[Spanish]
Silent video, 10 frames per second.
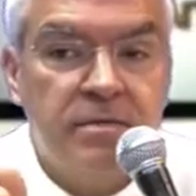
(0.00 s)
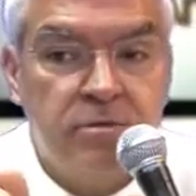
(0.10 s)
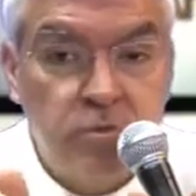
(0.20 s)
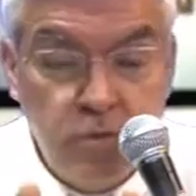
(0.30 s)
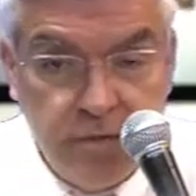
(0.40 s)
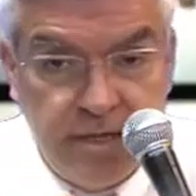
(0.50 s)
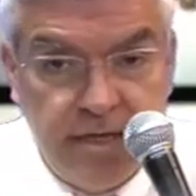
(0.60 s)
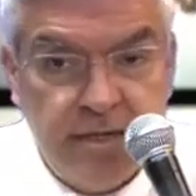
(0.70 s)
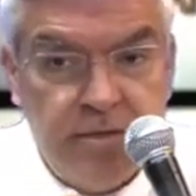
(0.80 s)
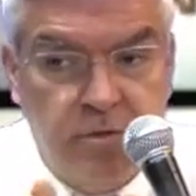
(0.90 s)

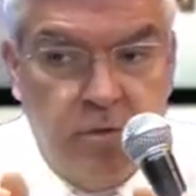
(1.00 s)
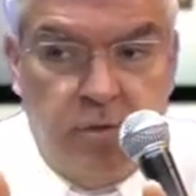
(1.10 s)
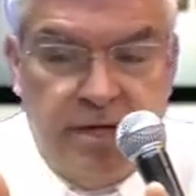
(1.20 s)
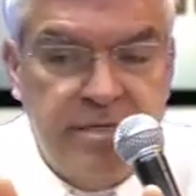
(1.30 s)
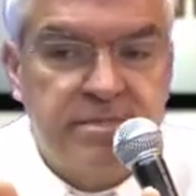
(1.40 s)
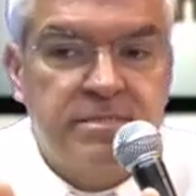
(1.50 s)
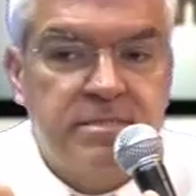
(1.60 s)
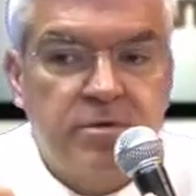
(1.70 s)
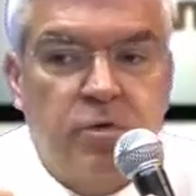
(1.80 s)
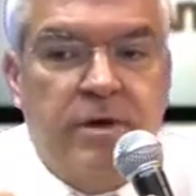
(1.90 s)
tuya no eres
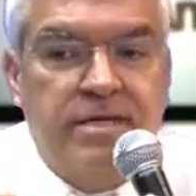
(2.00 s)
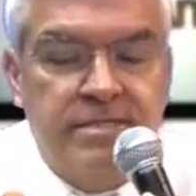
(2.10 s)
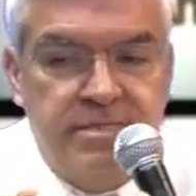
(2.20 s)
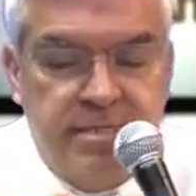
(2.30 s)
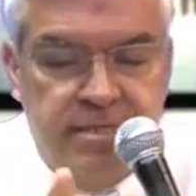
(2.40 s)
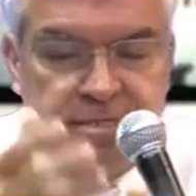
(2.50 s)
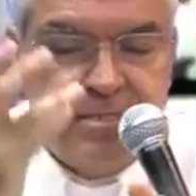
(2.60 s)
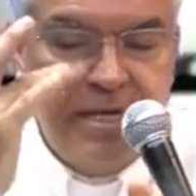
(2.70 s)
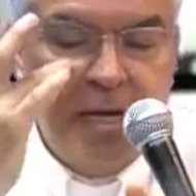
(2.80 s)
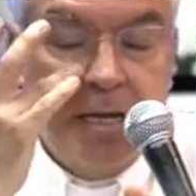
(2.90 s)

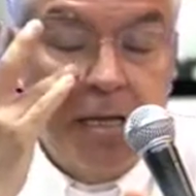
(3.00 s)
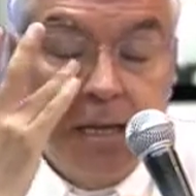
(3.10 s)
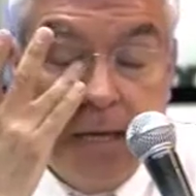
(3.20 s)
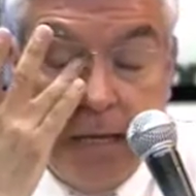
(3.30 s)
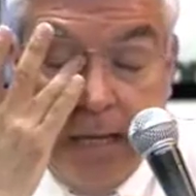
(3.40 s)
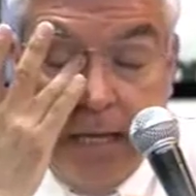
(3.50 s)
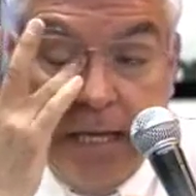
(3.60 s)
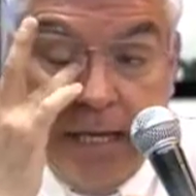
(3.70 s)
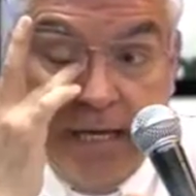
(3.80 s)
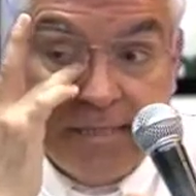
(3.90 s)
coincidencia,
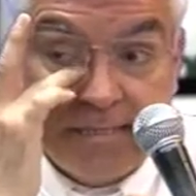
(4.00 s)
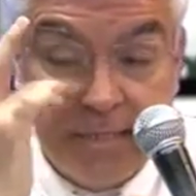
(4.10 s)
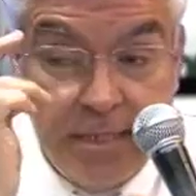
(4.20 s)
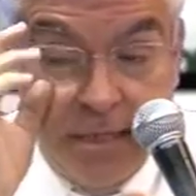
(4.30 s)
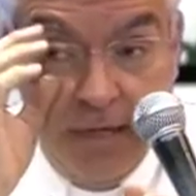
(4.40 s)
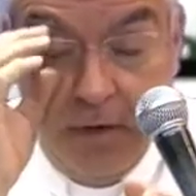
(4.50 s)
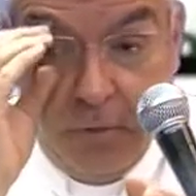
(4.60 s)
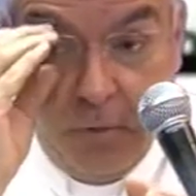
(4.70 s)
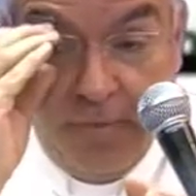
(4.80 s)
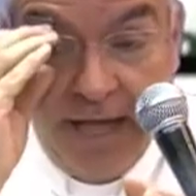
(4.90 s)
eres
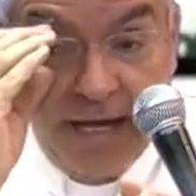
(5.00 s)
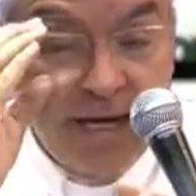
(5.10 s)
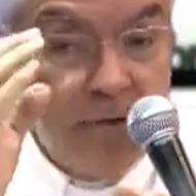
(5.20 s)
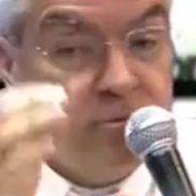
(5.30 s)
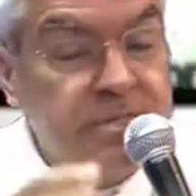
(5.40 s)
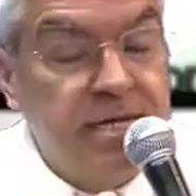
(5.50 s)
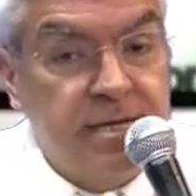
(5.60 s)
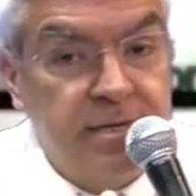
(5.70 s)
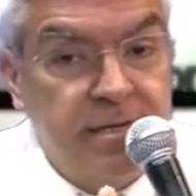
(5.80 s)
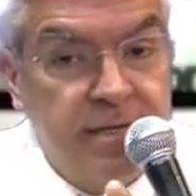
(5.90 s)
una causa
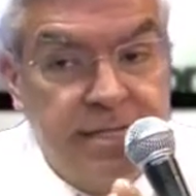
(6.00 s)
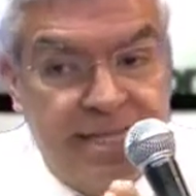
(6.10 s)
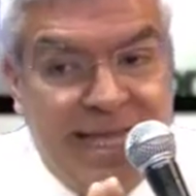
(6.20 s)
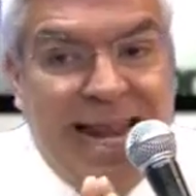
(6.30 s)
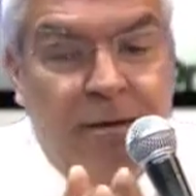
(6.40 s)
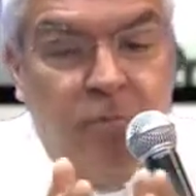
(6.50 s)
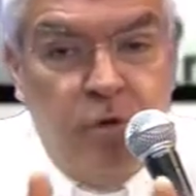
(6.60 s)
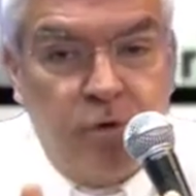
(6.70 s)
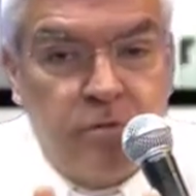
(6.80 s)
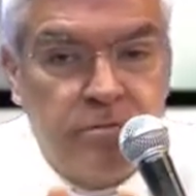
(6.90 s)
del
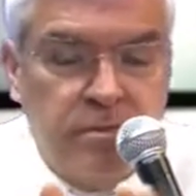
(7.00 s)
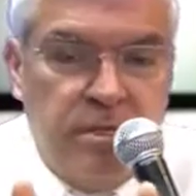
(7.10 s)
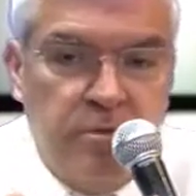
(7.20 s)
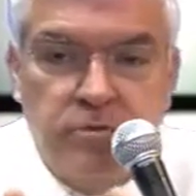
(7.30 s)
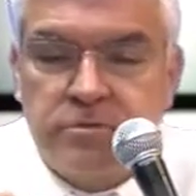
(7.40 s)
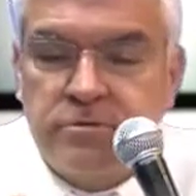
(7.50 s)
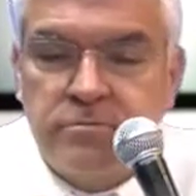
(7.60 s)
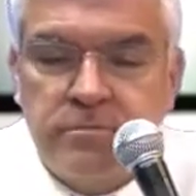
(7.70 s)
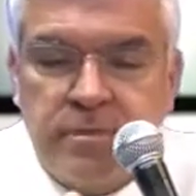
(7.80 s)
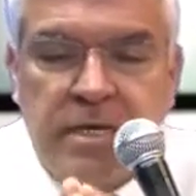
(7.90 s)
amor de Dios
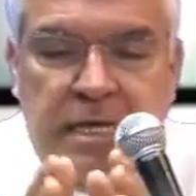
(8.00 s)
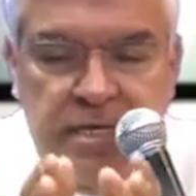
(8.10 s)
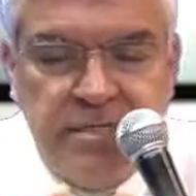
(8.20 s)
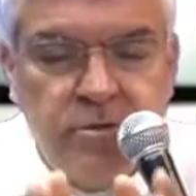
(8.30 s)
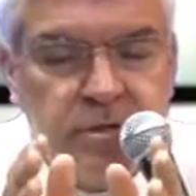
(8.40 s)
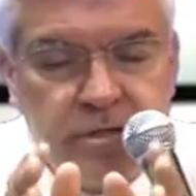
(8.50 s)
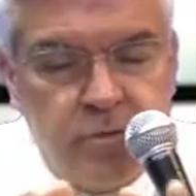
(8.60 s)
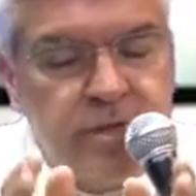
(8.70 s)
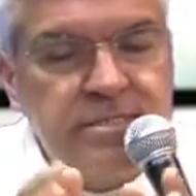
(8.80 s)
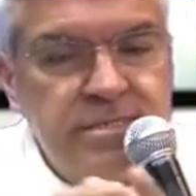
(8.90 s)
que quiso que
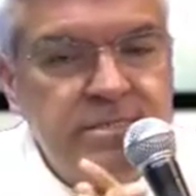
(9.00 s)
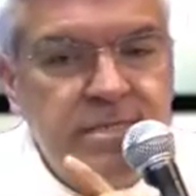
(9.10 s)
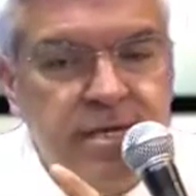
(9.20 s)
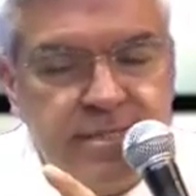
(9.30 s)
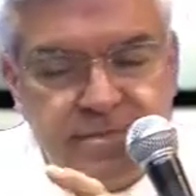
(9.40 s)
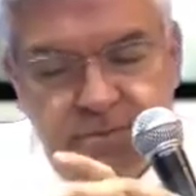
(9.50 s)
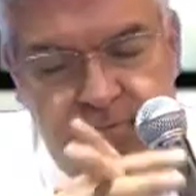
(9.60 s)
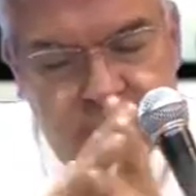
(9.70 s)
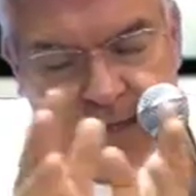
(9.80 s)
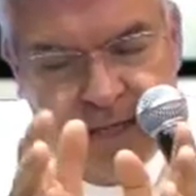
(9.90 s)
tú existieras.
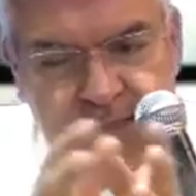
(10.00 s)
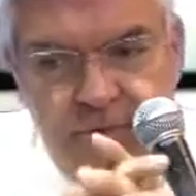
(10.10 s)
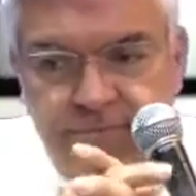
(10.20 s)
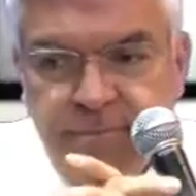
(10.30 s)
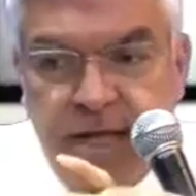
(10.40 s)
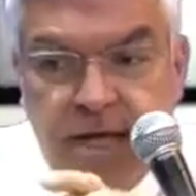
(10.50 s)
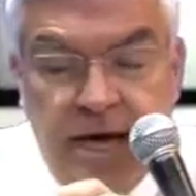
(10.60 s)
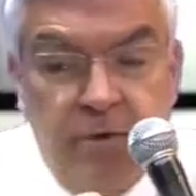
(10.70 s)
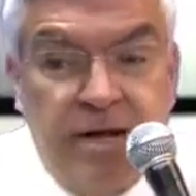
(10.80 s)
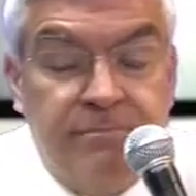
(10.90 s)
Eso.
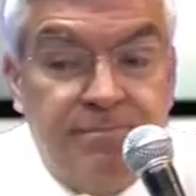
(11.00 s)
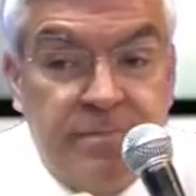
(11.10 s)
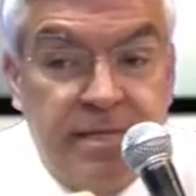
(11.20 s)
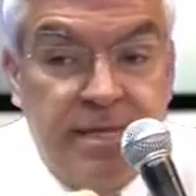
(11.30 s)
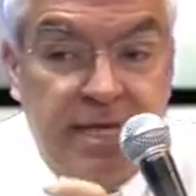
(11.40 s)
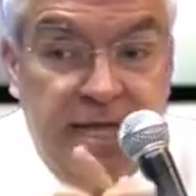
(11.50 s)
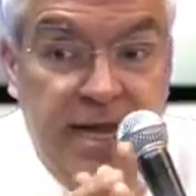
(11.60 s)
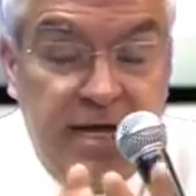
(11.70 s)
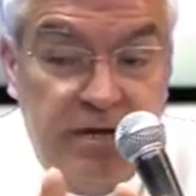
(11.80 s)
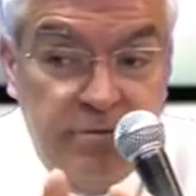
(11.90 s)
Ahora, en
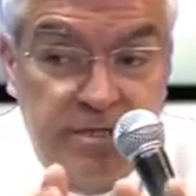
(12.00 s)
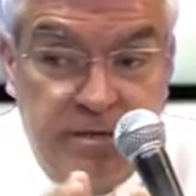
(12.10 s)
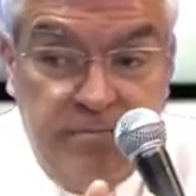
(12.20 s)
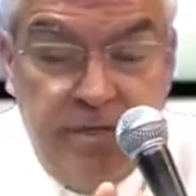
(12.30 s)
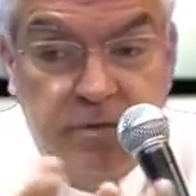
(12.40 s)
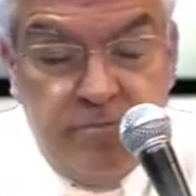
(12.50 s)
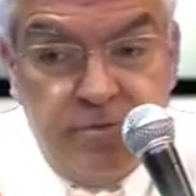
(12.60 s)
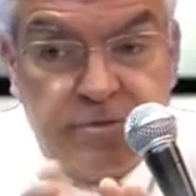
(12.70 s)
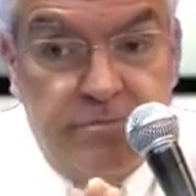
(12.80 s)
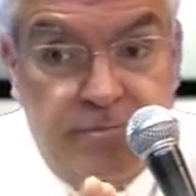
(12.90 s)
la causa, repito,
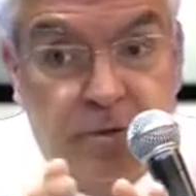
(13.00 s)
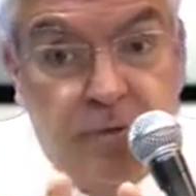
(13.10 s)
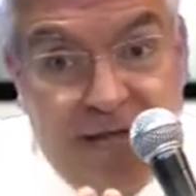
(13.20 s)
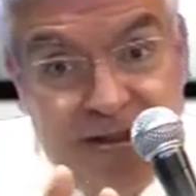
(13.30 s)
pues, pero el